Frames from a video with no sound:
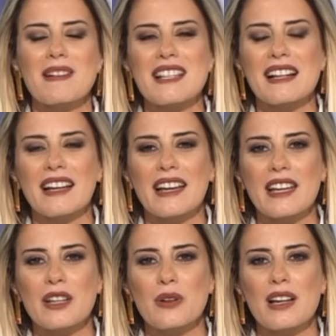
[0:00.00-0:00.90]
مساء
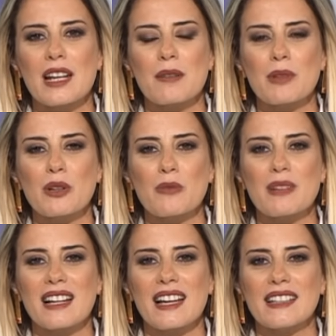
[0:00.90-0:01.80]
الخير واهلا
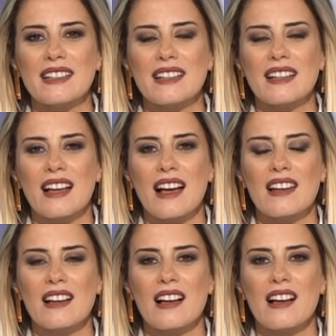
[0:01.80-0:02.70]
بكم الى هيدي
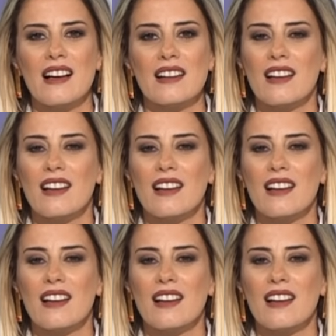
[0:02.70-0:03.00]
الحلقه